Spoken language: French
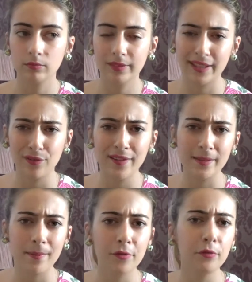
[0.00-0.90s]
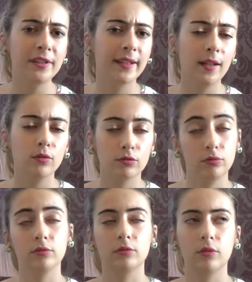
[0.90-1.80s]
des fois c'est mal sous-titré, du
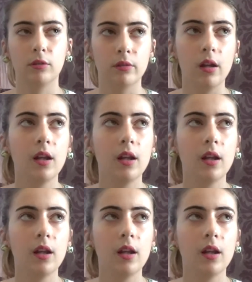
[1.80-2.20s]
coup, euh, waouh.